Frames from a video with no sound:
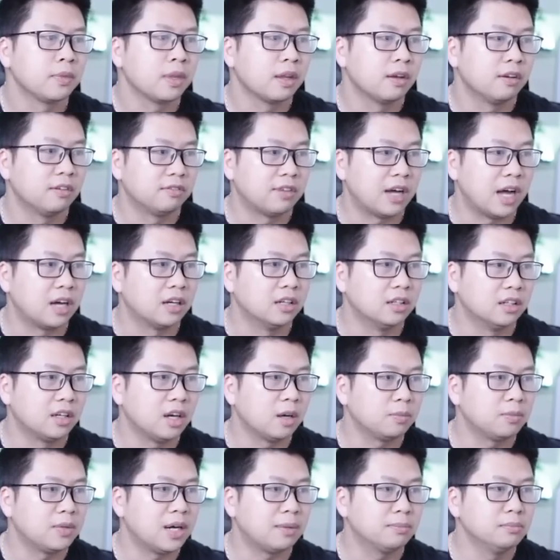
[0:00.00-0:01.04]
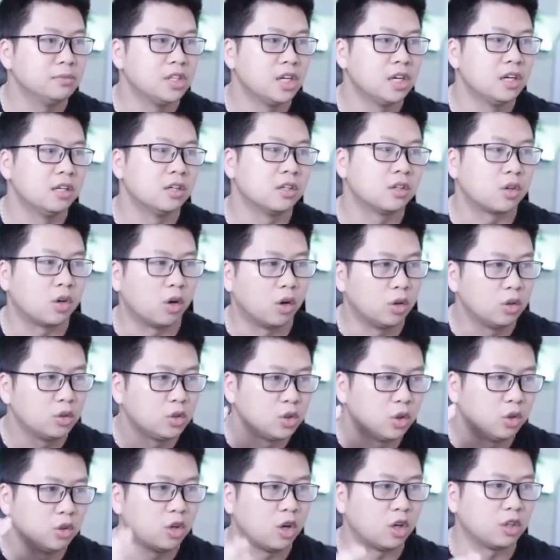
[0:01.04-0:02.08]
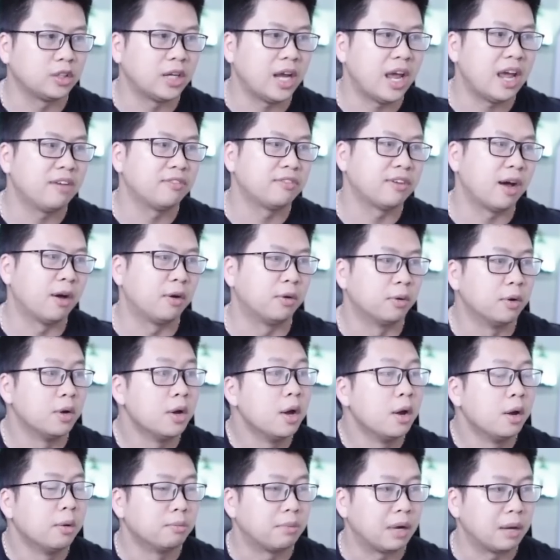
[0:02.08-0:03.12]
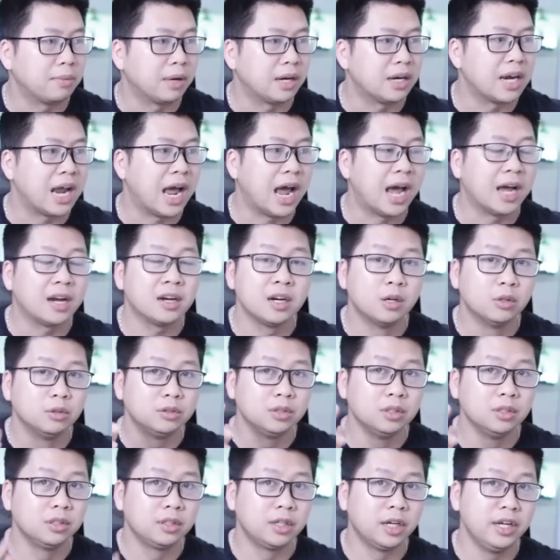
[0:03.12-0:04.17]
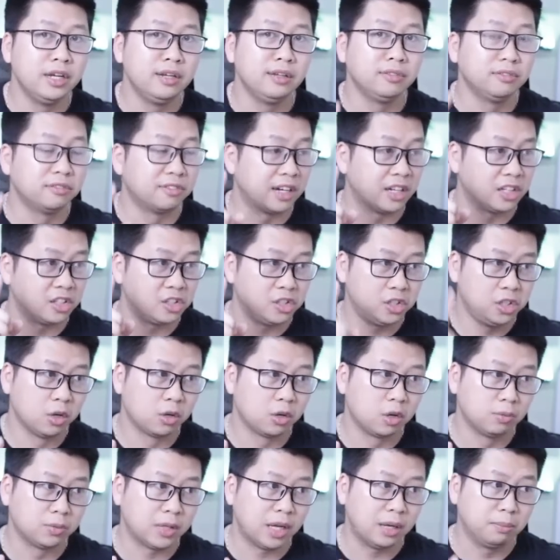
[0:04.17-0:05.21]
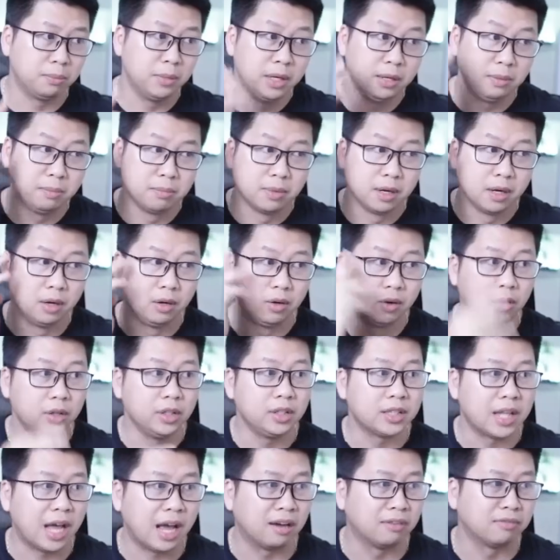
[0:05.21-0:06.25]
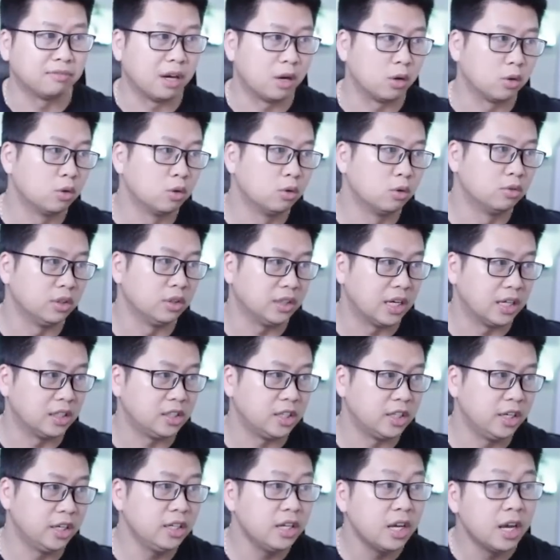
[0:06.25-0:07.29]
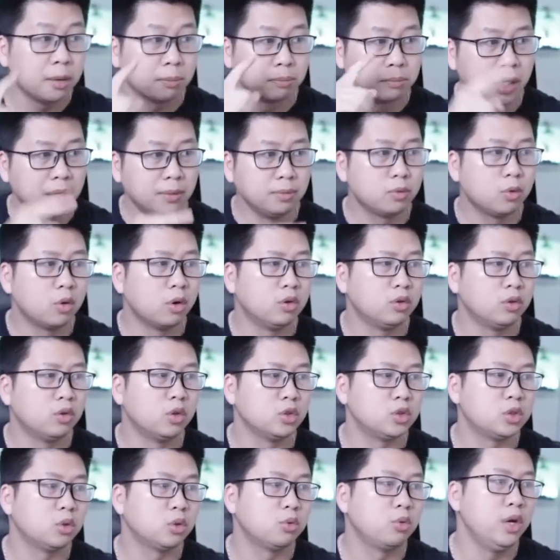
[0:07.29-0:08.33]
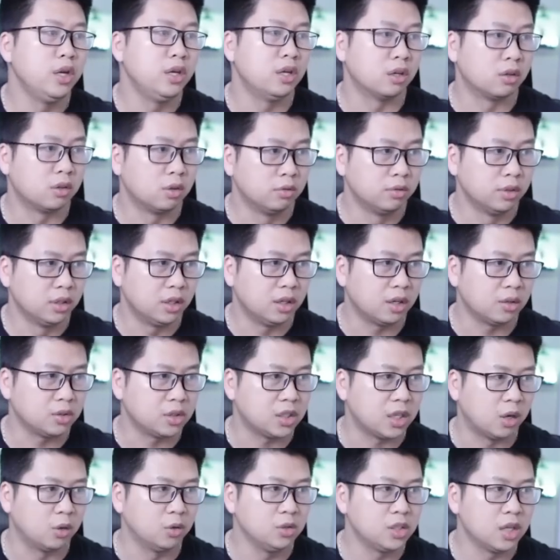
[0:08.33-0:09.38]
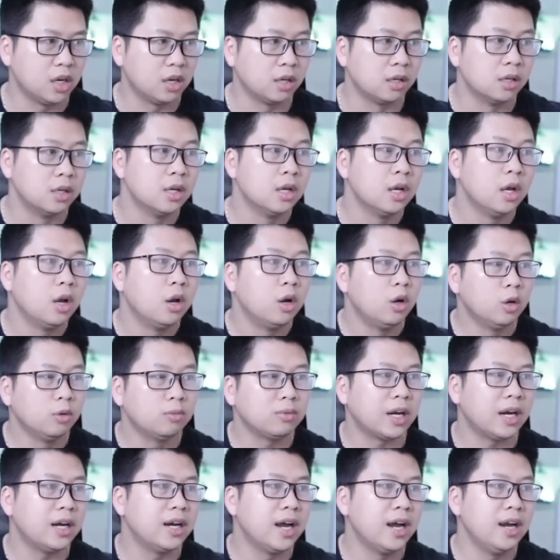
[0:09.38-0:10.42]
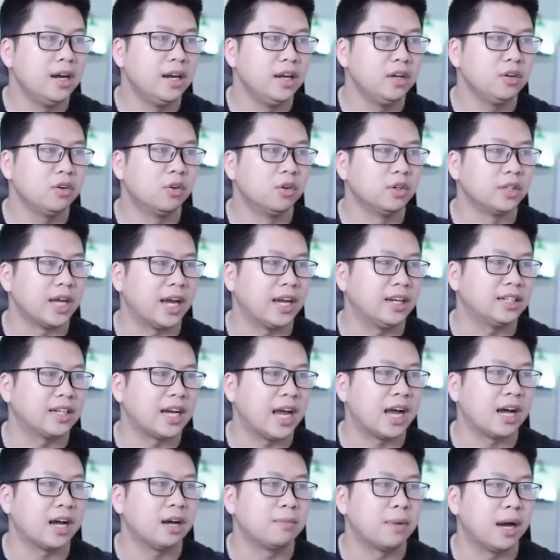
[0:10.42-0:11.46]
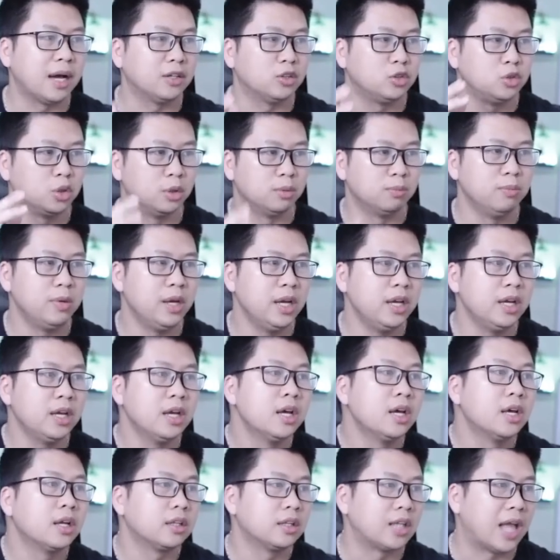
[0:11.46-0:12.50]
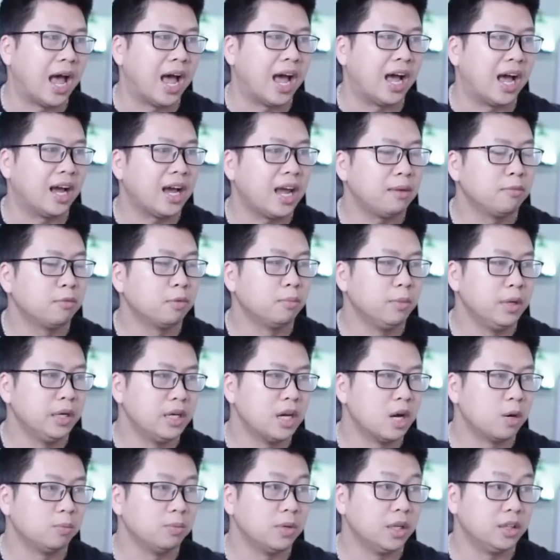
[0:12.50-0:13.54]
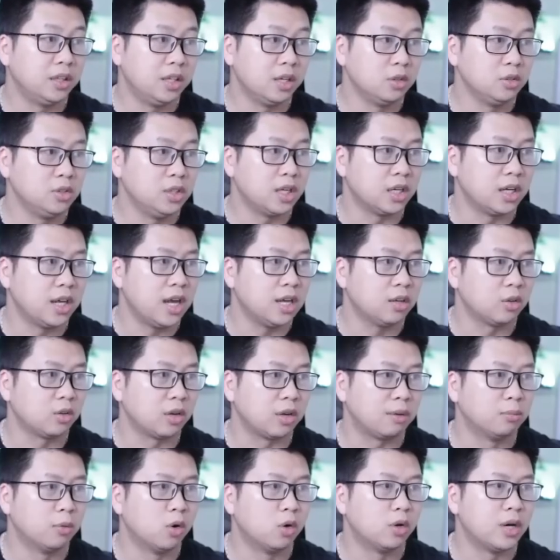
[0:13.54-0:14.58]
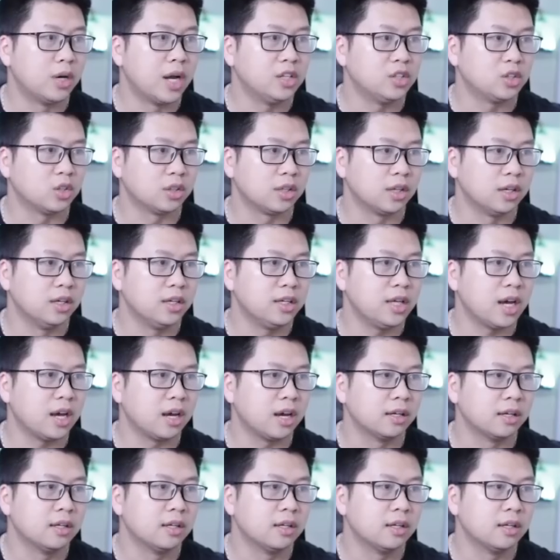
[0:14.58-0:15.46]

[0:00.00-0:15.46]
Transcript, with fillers: Và ở góc 5 giờ có chỗ lọt khe vào máy bắn đá đầu tư kinh và siêu công thánh binh mở lối thẳng vào khu vực nhà chính, bơm cuồng nộ cho Queen ở khu vực góc 6 giờ. Lúc này đây lính hội thành ra các bạn chuẩn bị thả ngay một bình độc để tiêu diệt hết toàn bộ đây cho tới nhá.